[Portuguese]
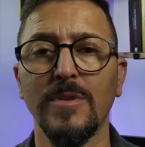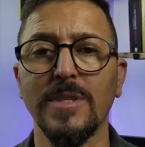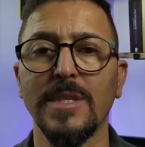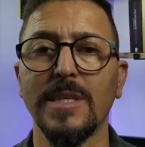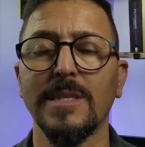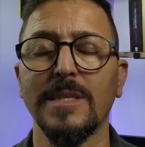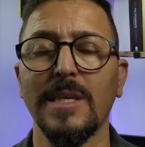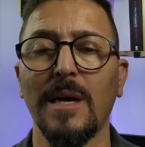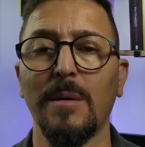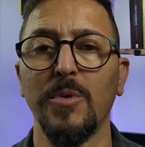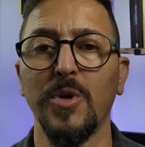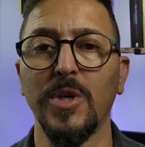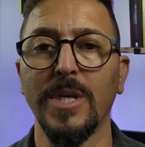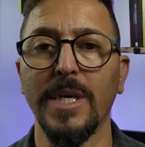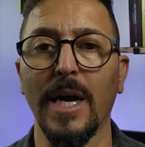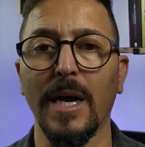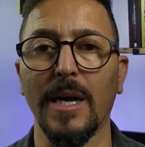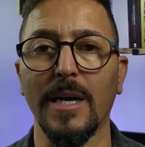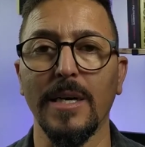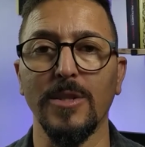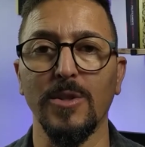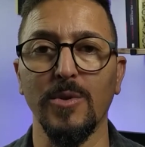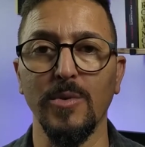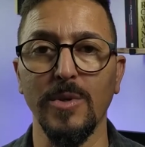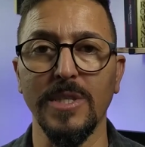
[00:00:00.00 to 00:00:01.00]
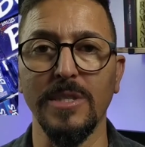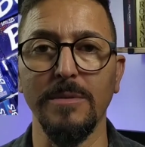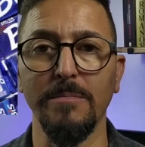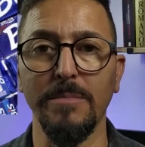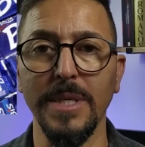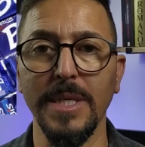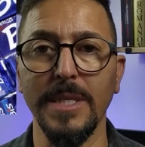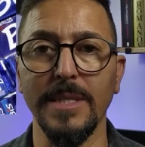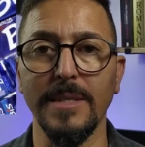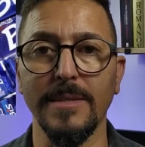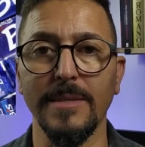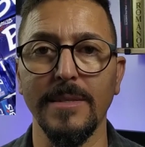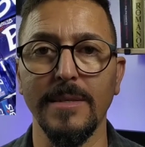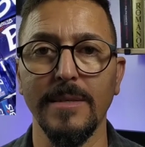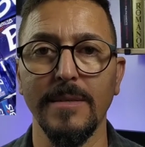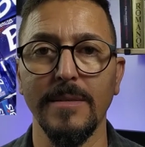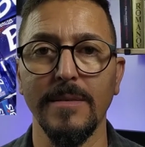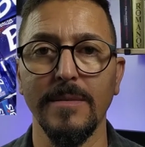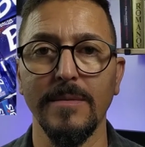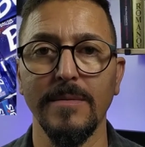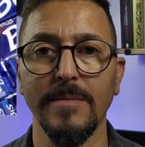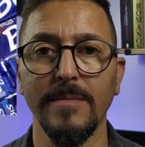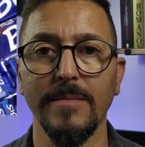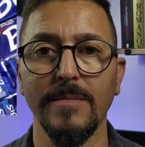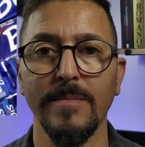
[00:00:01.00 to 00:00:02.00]
Você sabe o que é 14 bis?
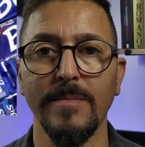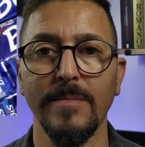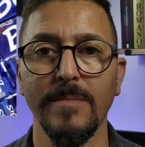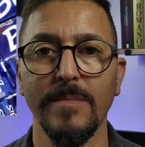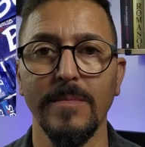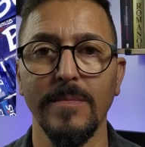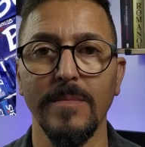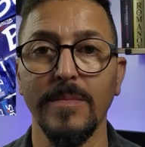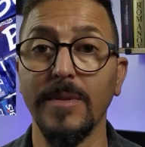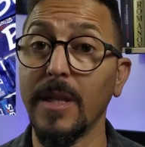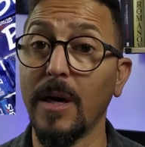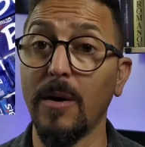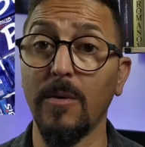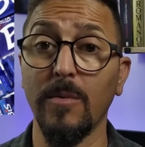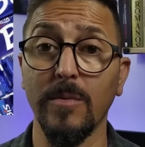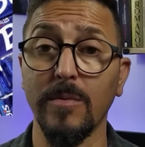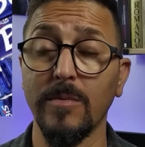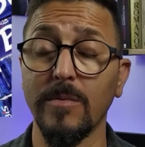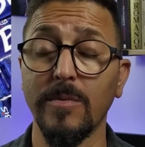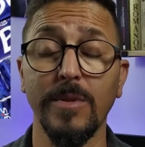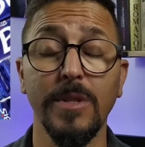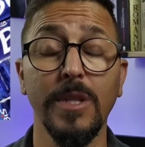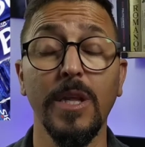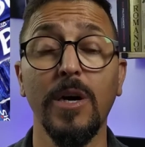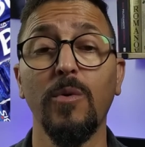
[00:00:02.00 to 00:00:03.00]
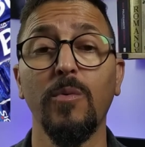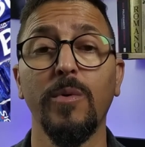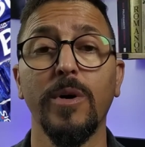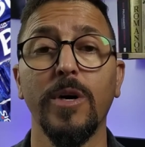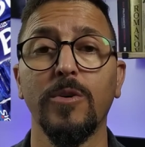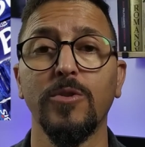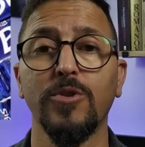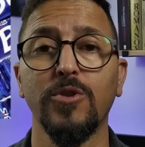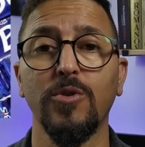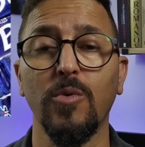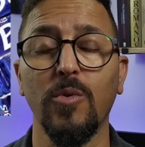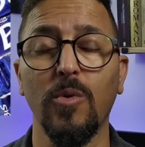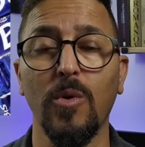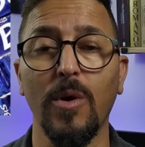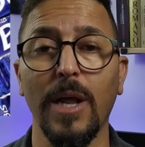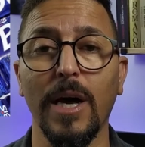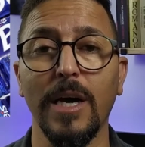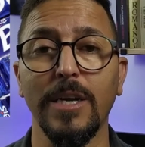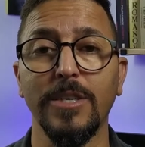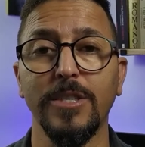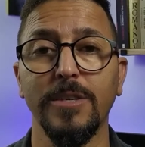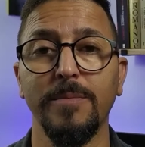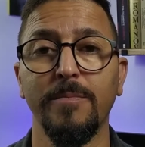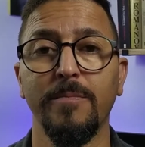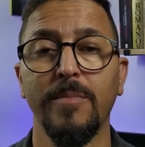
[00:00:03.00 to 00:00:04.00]
Não, não é o
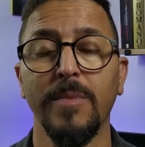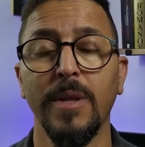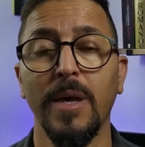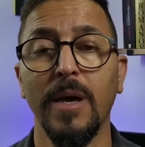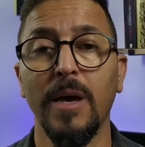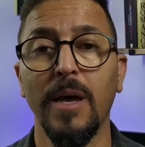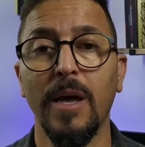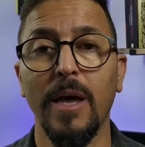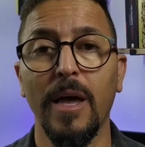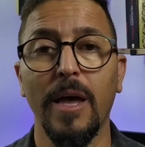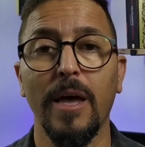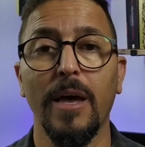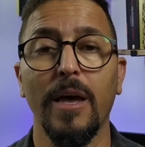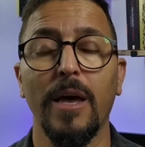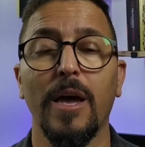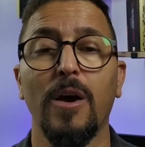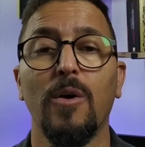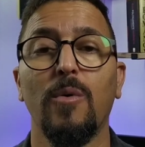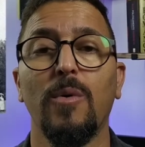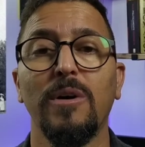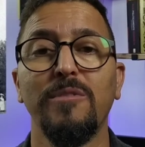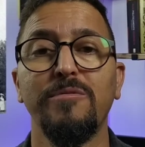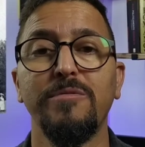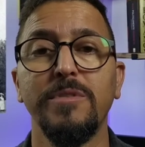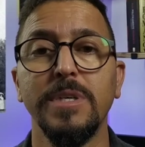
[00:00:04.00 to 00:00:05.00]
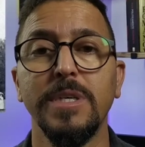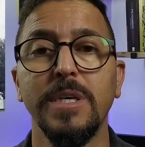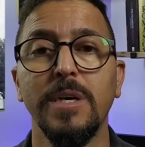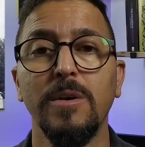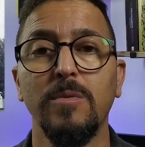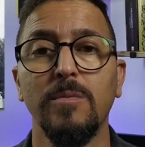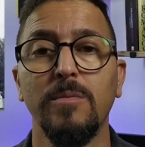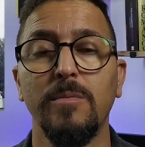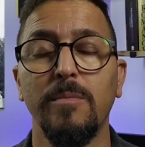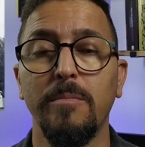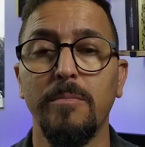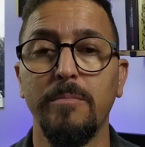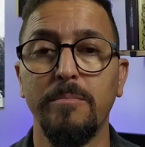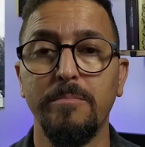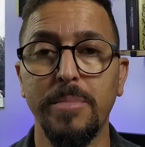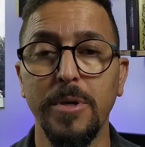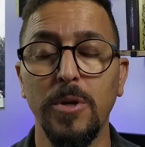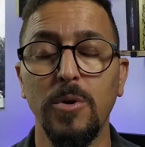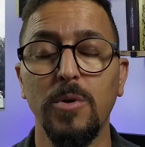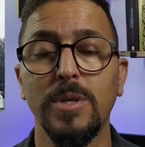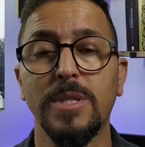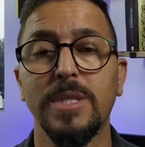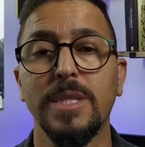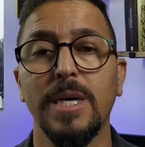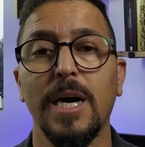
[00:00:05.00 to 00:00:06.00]
chocolate. É o avião
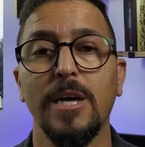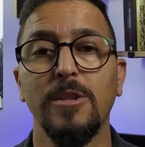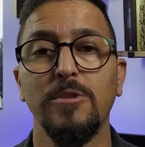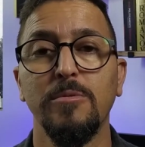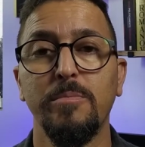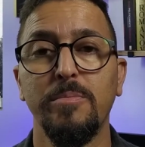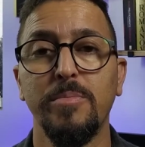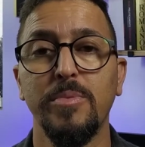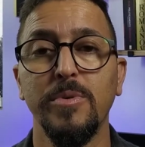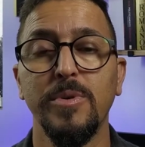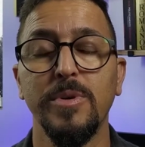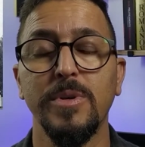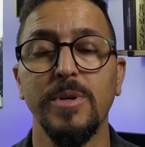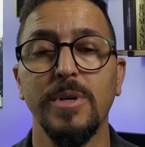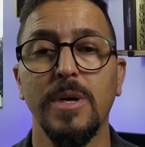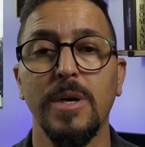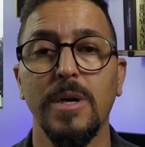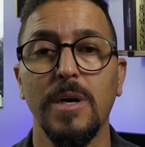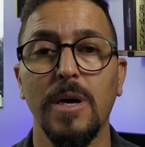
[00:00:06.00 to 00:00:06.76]
pilotado por